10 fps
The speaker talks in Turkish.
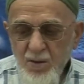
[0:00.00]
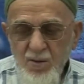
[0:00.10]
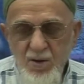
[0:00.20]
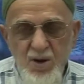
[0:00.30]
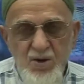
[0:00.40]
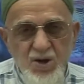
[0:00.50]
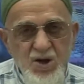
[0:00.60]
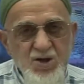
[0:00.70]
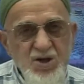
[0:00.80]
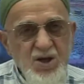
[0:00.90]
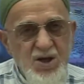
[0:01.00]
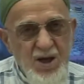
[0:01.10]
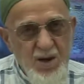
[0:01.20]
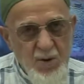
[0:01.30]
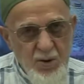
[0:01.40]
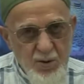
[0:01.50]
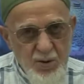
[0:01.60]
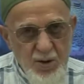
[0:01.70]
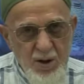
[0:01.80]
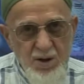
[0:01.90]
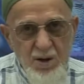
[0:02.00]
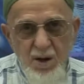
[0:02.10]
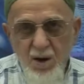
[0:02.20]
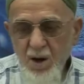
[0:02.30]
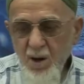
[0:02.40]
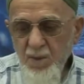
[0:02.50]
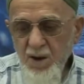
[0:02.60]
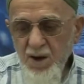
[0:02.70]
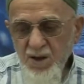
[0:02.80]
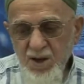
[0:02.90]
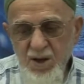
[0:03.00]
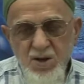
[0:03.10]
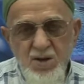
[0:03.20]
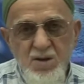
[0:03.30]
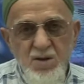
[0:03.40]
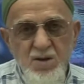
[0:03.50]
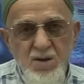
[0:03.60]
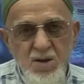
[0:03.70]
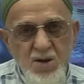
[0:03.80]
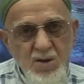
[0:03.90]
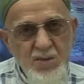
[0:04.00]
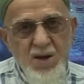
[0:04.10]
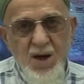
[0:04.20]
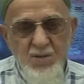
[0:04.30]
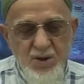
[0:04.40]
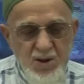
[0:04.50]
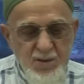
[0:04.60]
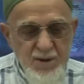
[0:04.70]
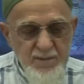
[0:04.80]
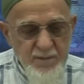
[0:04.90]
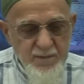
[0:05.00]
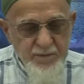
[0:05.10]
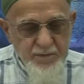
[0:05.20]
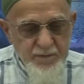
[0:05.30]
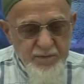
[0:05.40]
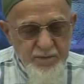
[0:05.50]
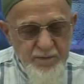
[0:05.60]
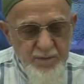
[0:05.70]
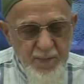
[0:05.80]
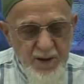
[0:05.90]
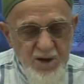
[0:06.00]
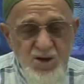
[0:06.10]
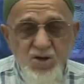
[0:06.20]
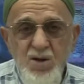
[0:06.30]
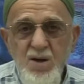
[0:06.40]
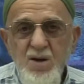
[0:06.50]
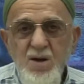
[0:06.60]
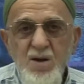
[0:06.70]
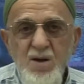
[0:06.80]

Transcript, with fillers: Onlar dikişli giyebiliyorlar. Ama erkek dikiş tabi giyemez tabi. İşte